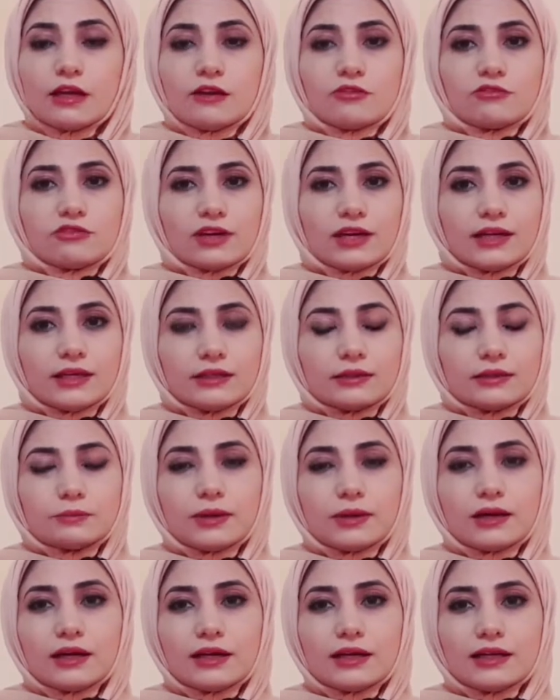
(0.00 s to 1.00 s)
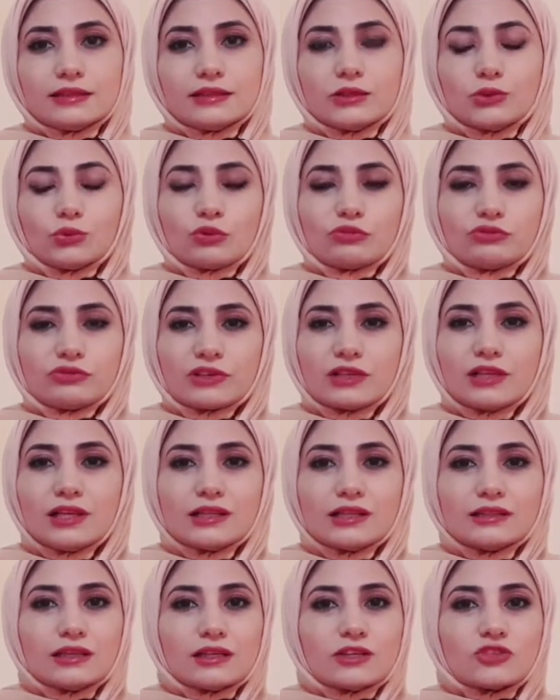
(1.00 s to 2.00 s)
فإحنا بهاي نوفر لها
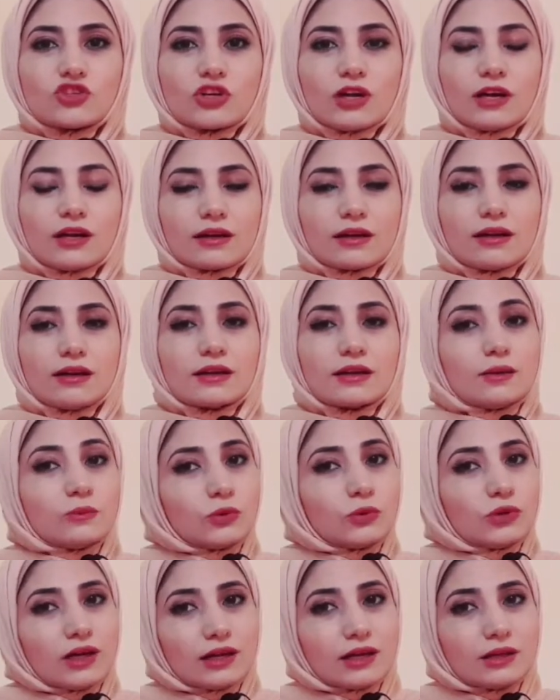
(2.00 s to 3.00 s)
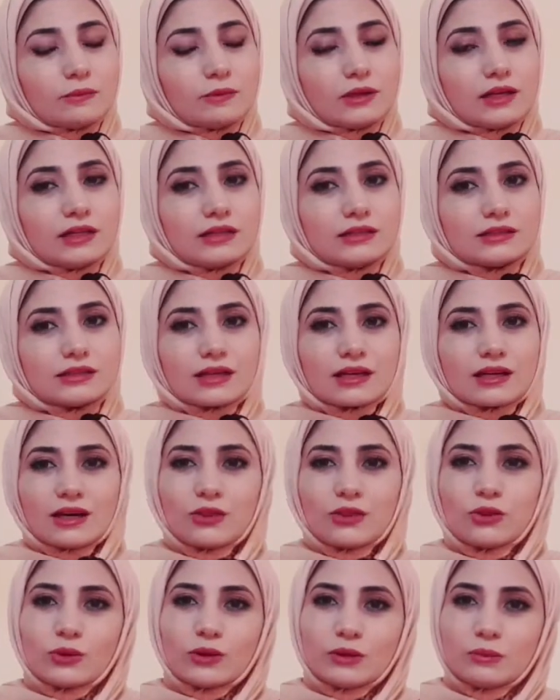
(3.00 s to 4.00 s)
درجة حرارة الملائمة
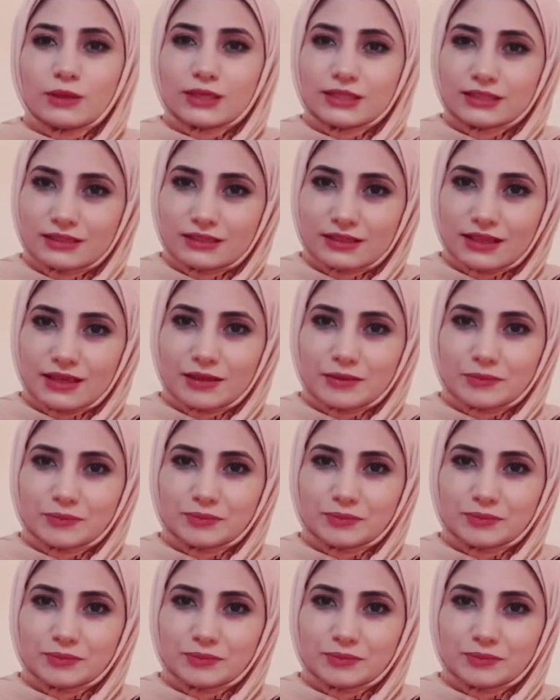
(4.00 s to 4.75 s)
لتكاثر البكتيريا